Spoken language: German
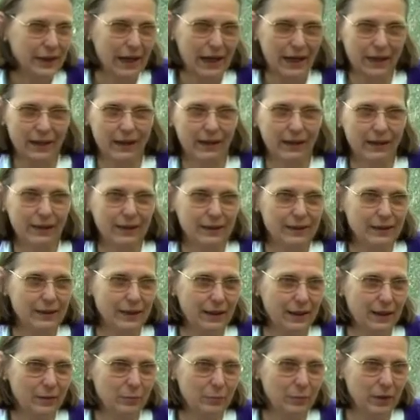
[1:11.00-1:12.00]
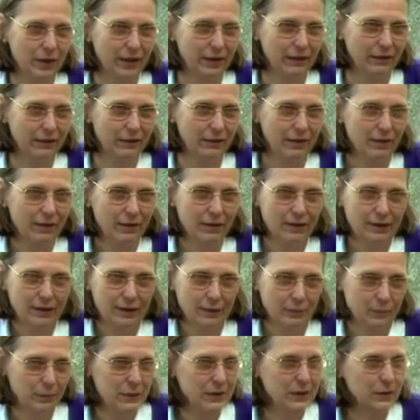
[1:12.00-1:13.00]
Leckerli nehmen,
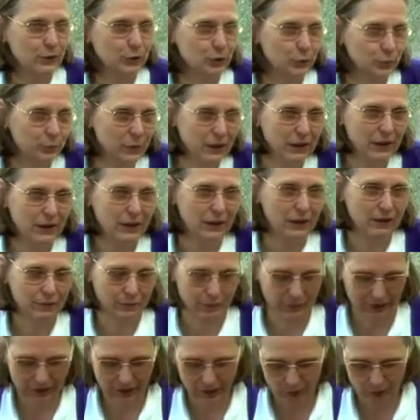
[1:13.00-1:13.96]
ein bisschen spielen mit